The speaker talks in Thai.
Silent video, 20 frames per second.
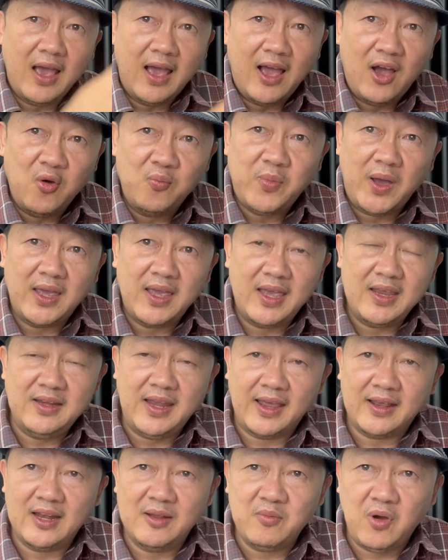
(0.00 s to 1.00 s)
เอาไปให้
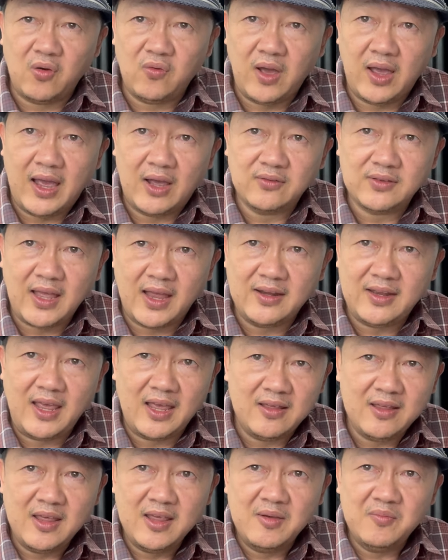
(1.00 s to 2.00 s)
เด็กแล้วบอกว่าเอาตังค์เนี้ย
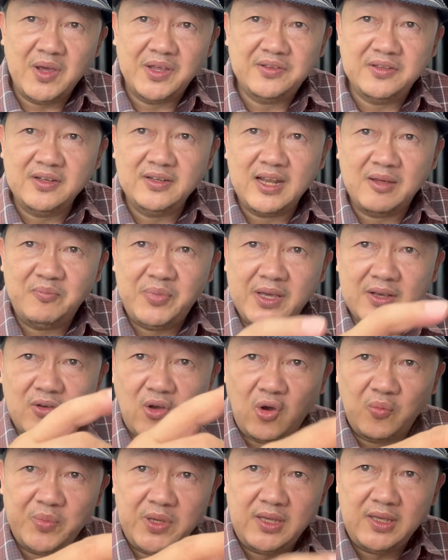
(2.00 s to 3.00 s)
ไปซื้อน้ำพริกข
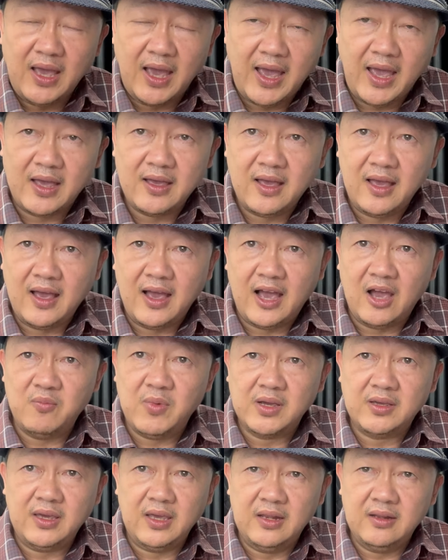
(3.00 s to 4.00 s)
องพี่ยาเอา
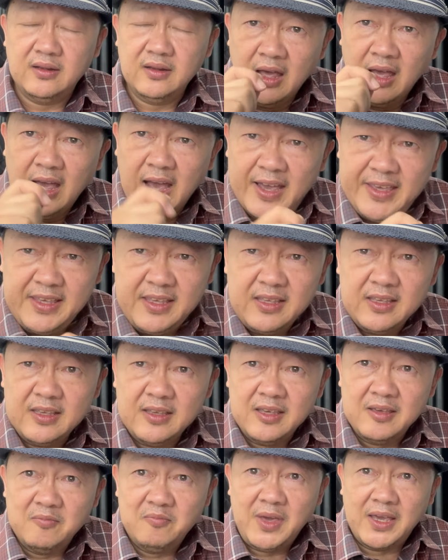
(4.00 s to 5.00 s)
มากินเฮ้ย
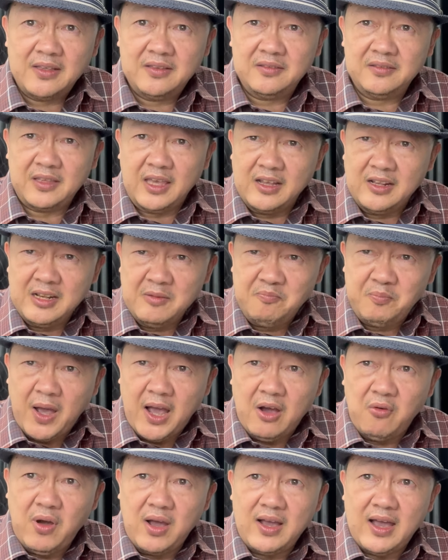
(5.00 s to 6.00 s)
มันจริงหรือเปล่า
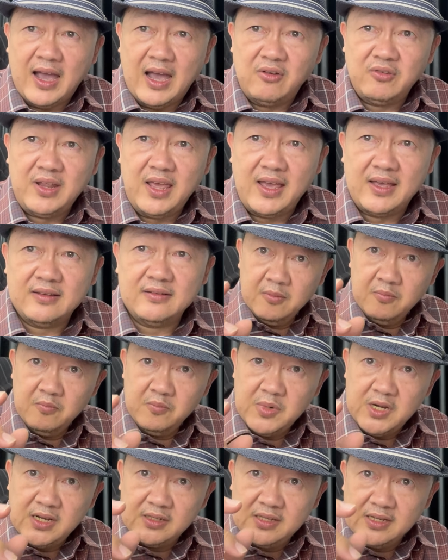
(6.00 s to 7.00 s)
วะข่าวเนี้ย
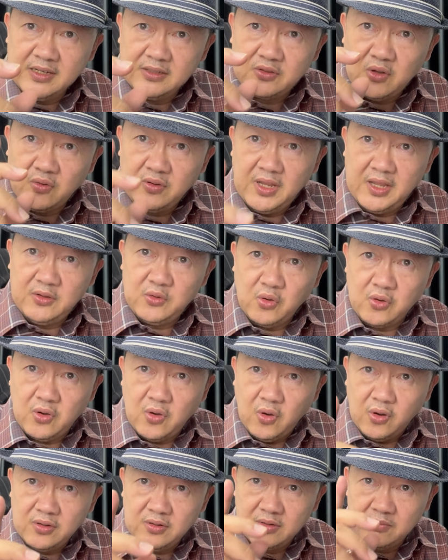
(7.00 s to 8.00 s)
เมื่อถึงตรงนี้ทุก
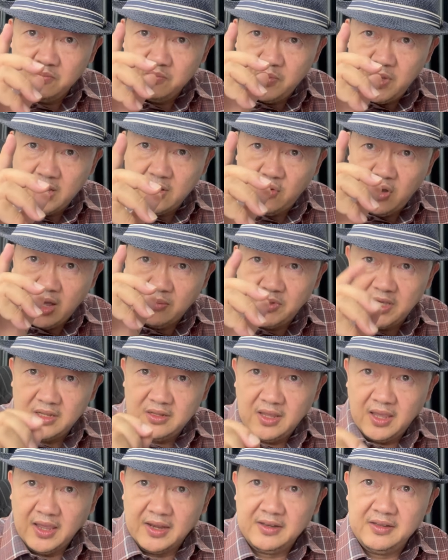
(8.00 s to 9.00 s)
คนมีความคิด
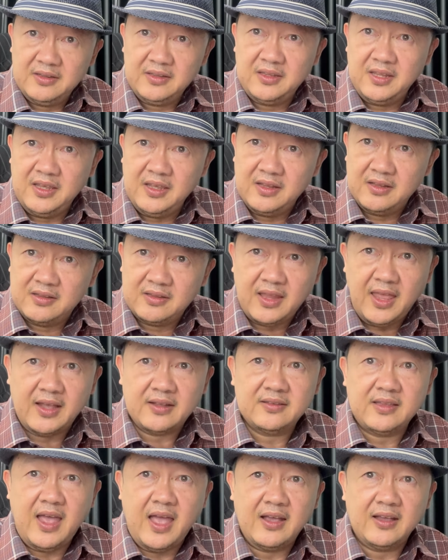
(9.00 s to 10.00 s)
เห็นที่แตก
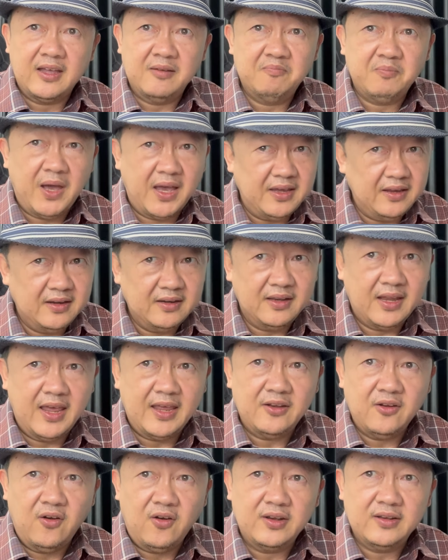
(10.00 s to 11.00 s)
ต่างกันไปแน่
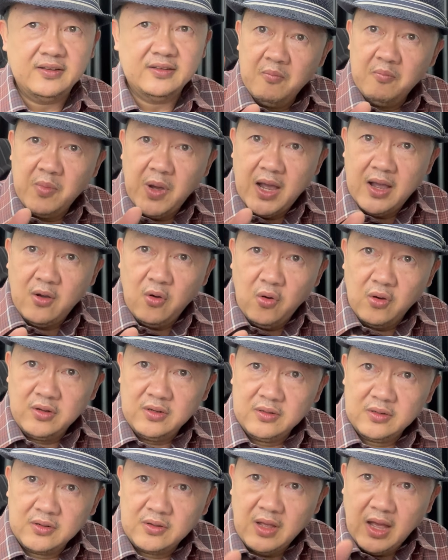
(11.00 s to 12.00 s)
นอนบางคน
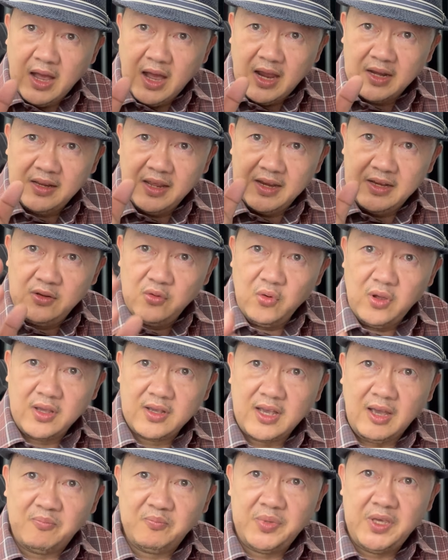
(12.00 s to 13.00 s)
อาจเห็นด้วย
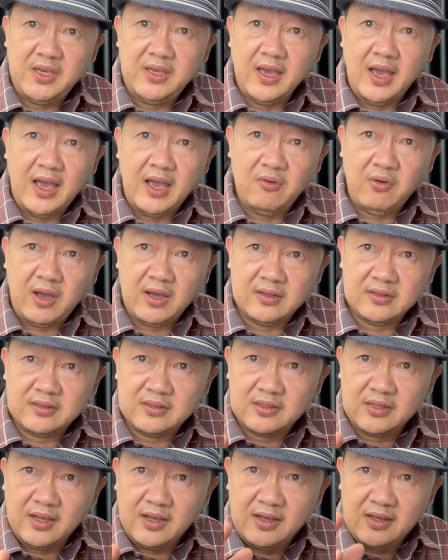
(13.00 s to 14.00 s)
กับพี่ยาว่า
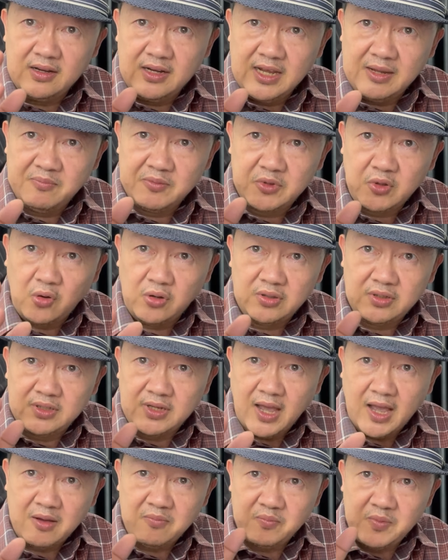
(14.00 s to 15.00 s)
เธอเริ่มต้น
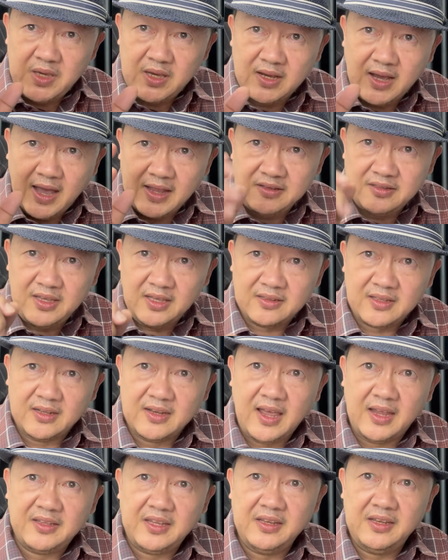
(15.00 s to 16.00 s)
จากมีการเจต
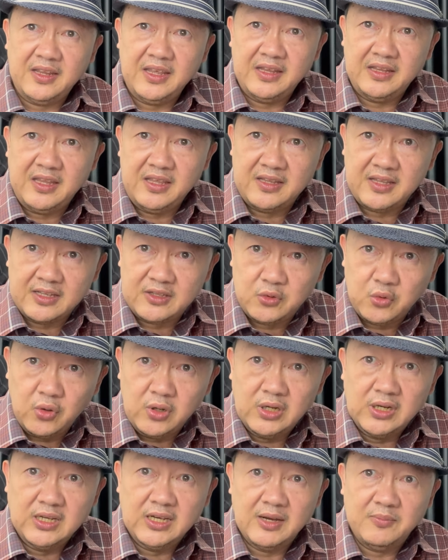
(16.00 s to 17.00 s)
นาที่ดีที่จะช่วย
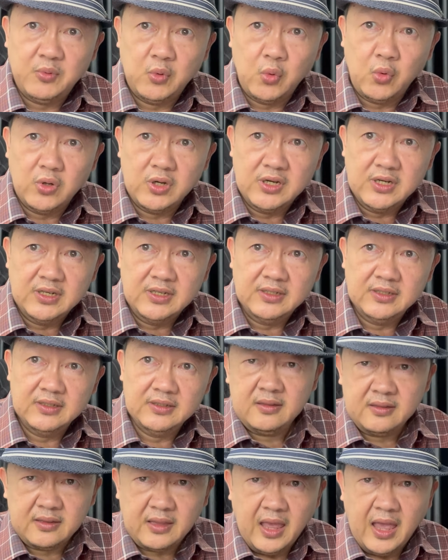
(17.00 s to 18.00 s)
เหลือผู้อื่น
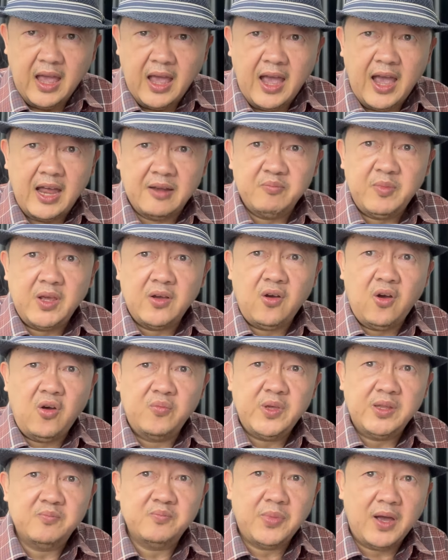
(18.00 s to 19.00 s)
แต่อาจมีข้อ
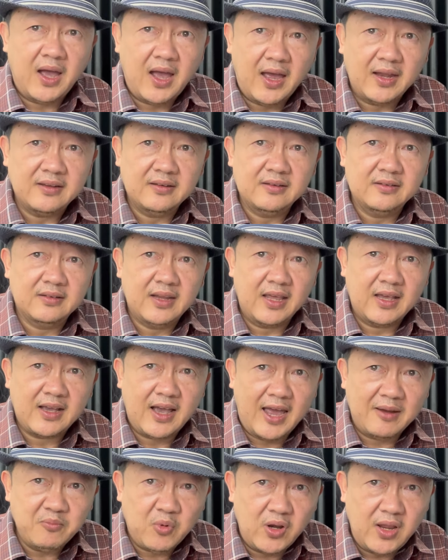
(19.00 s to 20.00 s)
ผิดพลาดใน
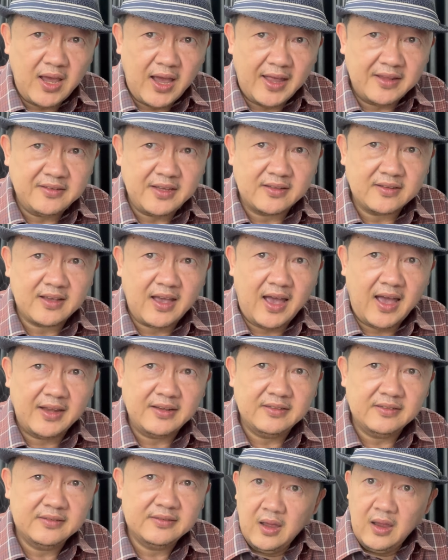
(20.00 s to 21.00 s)
การบริหารจัดการ
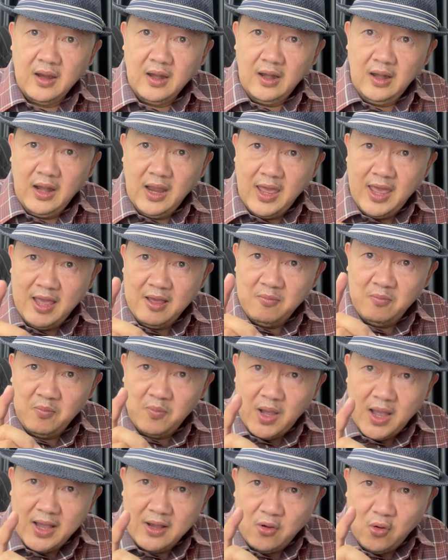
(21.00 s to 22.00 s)
และ
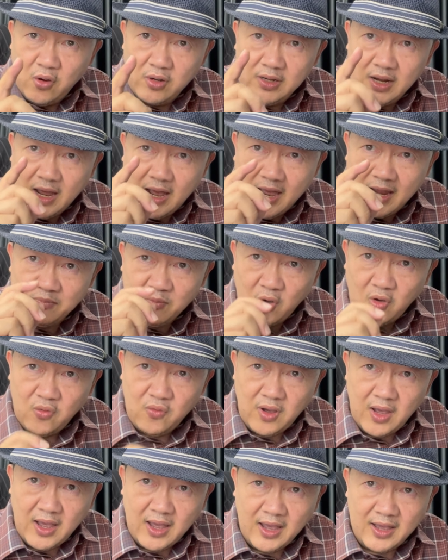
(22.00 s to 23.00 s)
บางคนอาจมอง
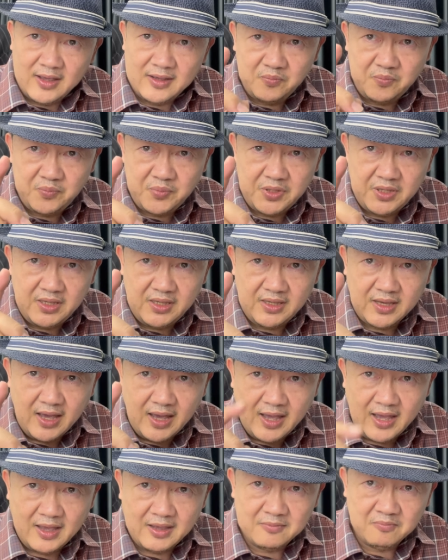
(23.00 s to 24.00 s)
ว่าพี่ยา
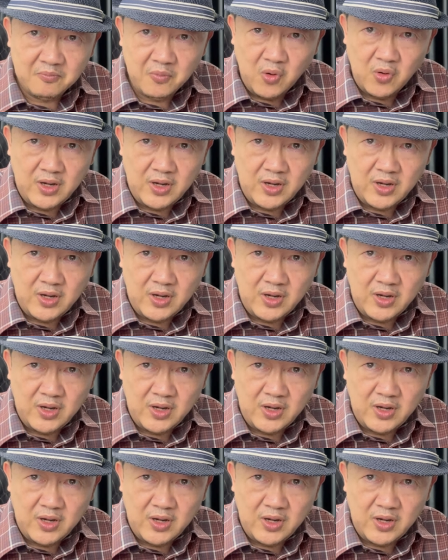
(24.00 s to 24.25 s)
บ